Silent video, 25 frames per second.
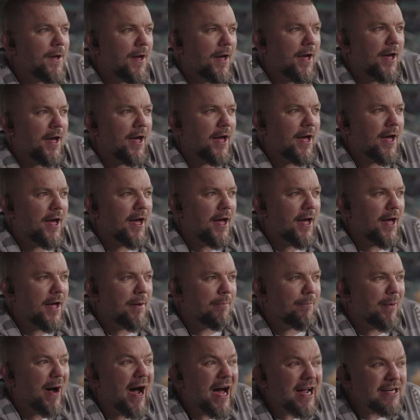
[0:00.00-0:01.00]
Eee,
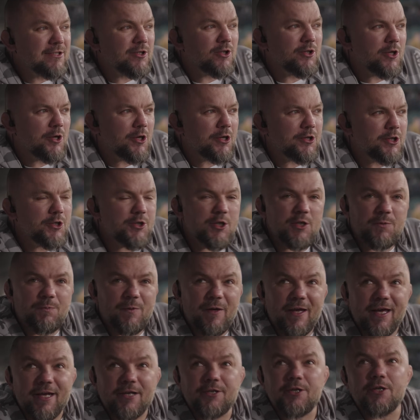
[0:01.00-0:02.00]
bardzo teoretycznie
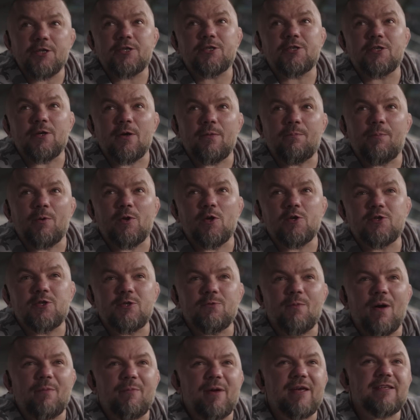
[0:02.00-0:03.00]
speaker gdzieś
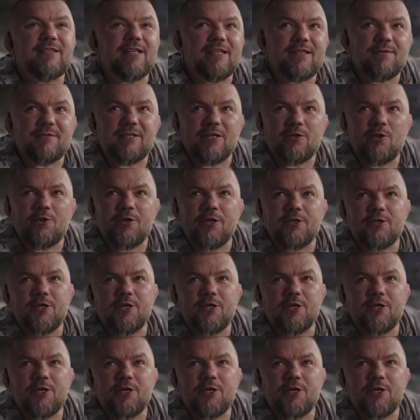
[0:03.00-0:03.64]
ponosi ma miejsce na tym stadionie,